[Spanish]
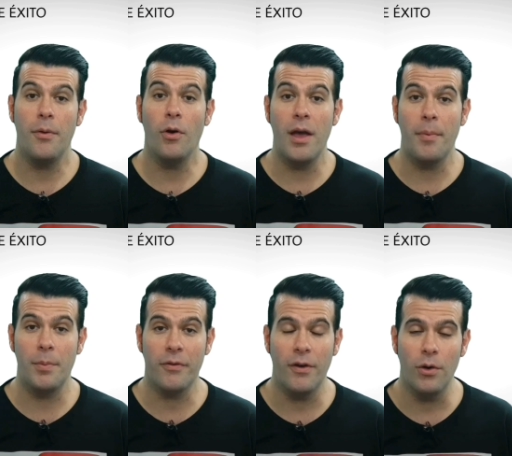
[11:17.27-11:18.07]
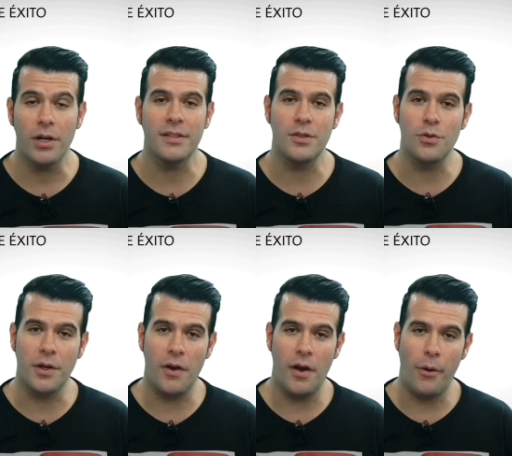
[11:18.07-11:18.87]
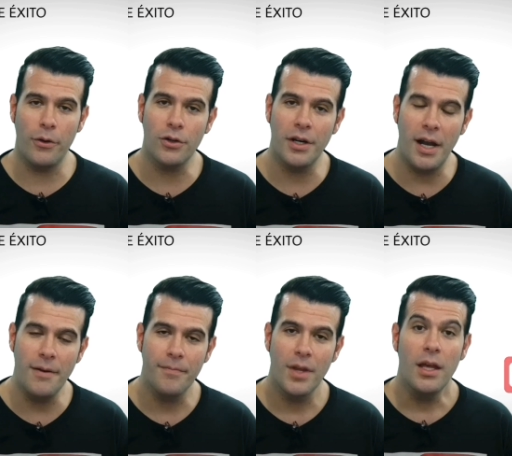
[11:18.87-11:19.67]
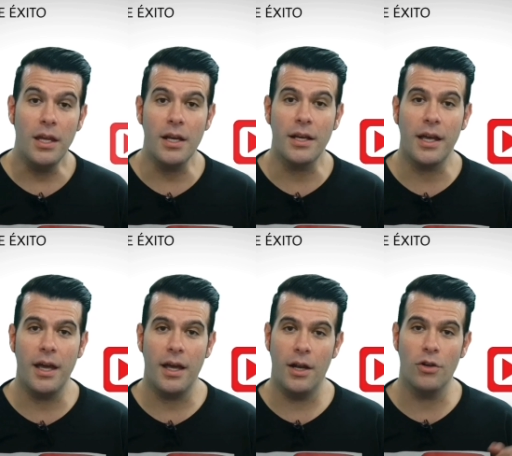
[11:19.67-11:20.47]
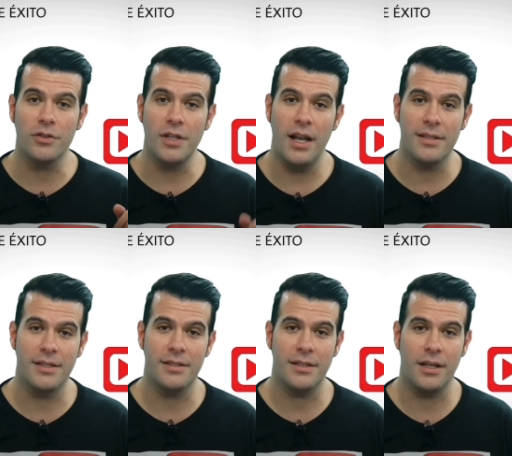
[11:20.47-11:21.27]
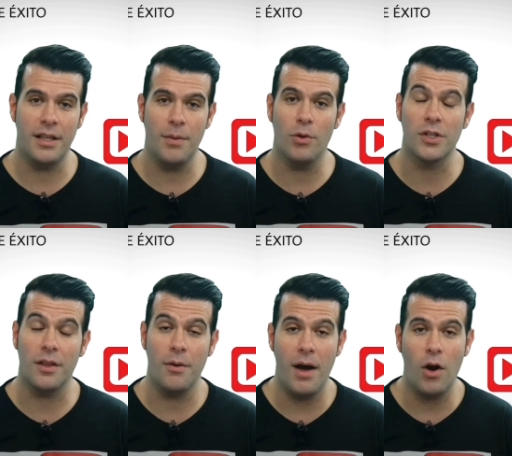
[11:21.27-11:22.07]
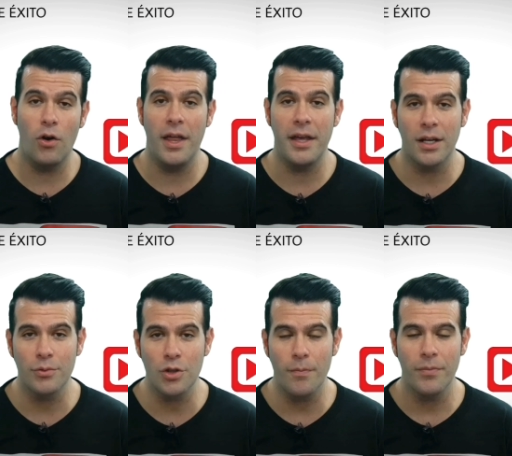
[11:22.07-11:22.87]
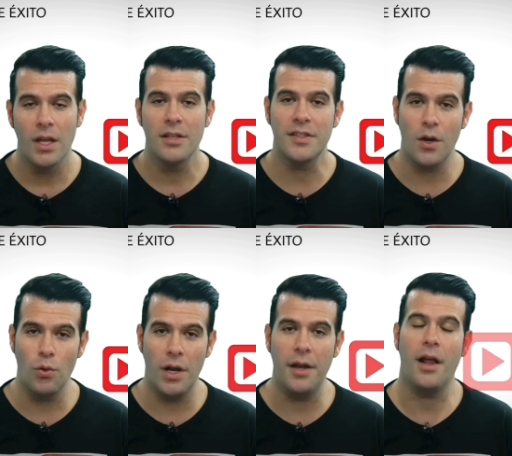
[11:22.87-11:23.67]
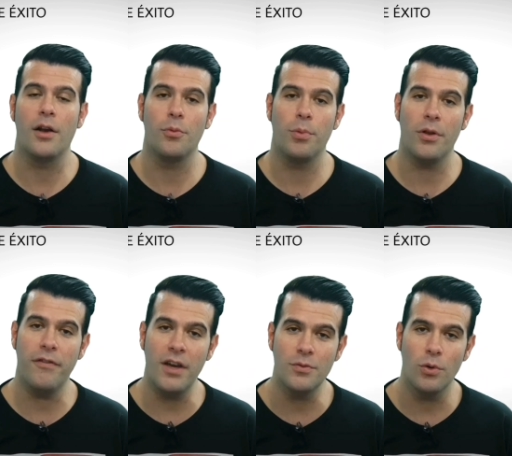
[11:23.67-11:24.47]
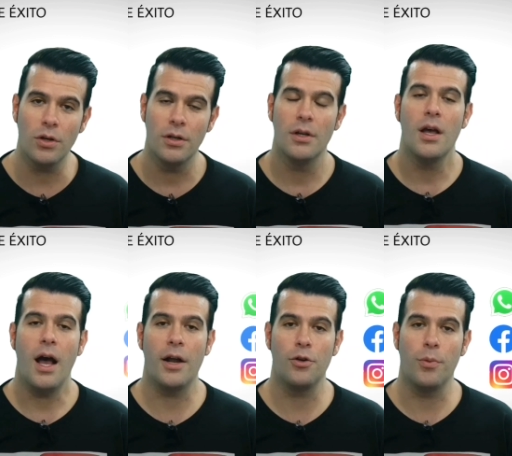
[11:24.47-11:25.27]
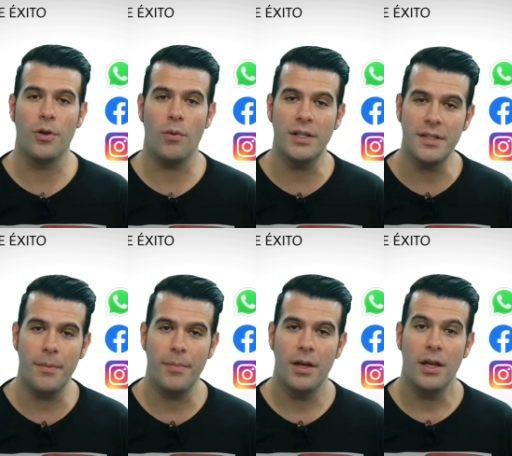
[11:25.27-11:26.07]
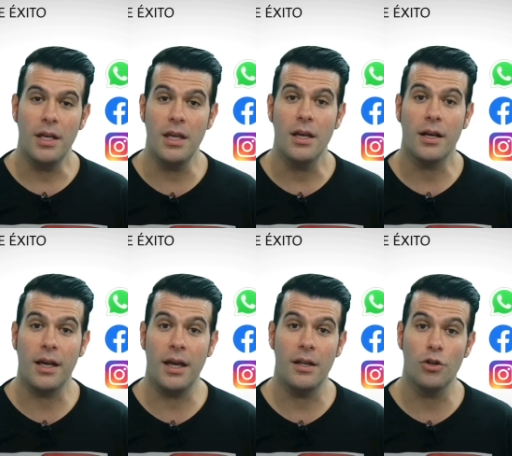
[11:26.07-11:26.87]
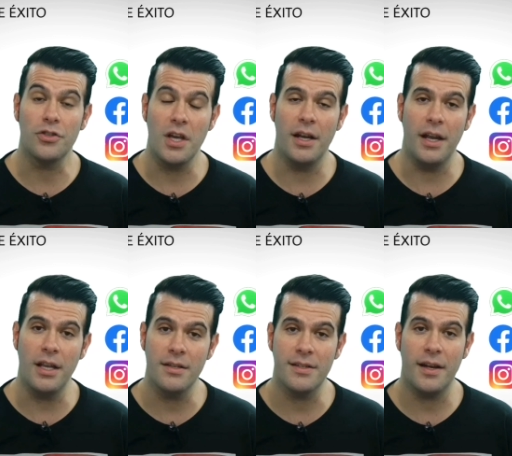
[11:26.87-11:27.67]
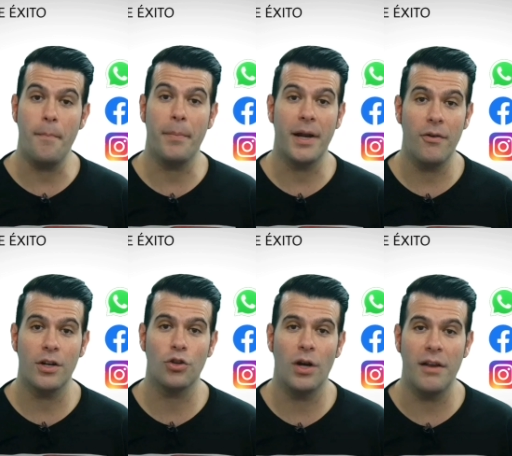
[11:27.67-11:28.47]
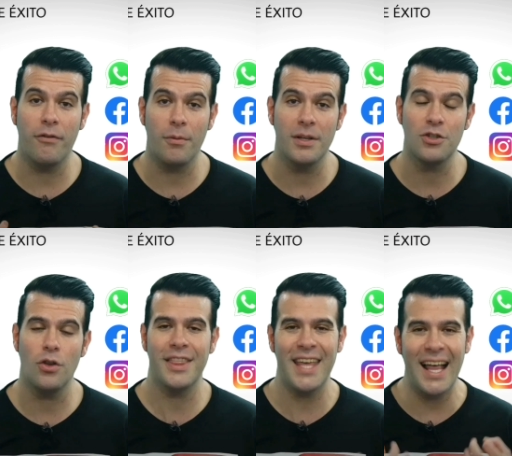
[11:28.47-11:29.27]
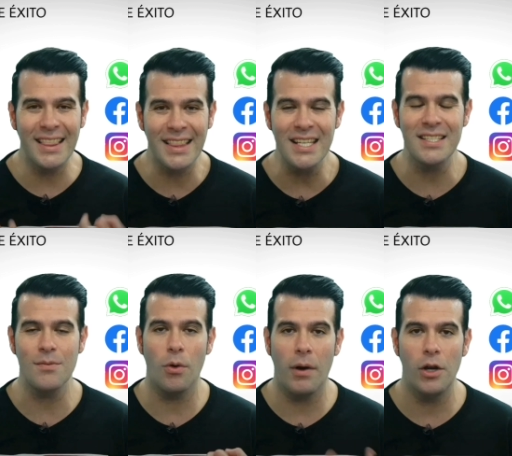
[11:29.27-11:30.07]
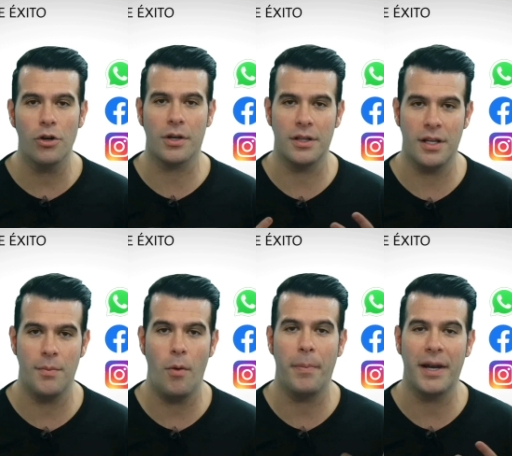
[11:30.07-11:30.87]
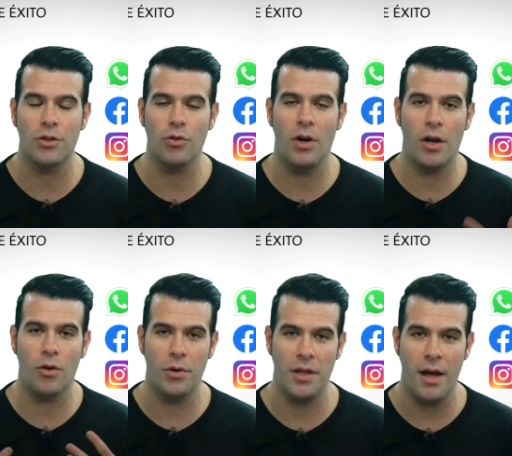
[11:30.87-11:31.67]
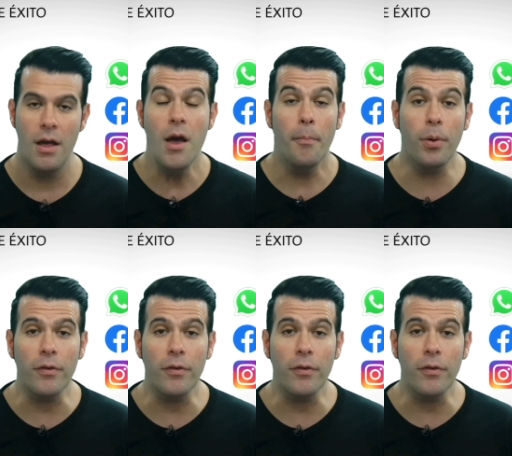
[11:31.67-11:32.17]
Les voy a pedir por favor que se suscriban a nuestro canal y que en los enlaces que tenemos debajo en la descripción se unan al grupo de Facebook, al grupo de WhatsApp y que nos sigan en Instagram para ver toda la información de altísimo valor que tenemos para toda la comunidad.